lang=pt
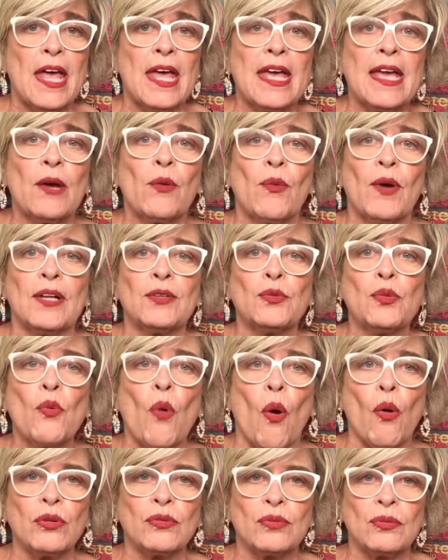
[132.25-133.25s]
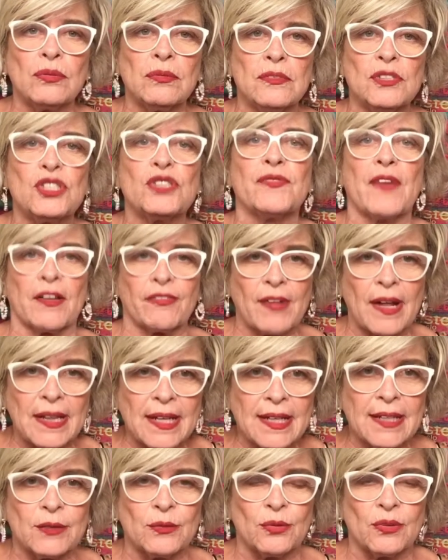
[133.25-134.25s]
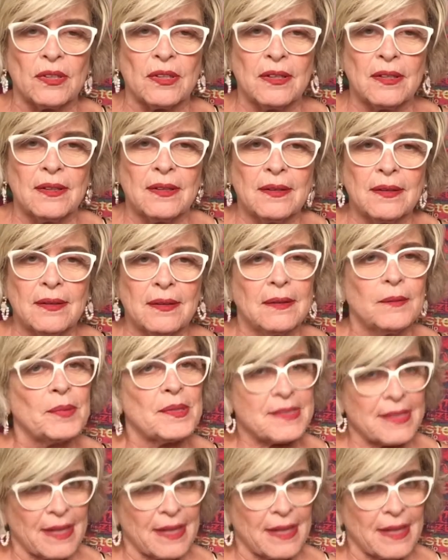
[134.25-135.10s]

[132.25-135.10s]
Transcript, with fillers: enquanto o outro estiver falando. Pois é,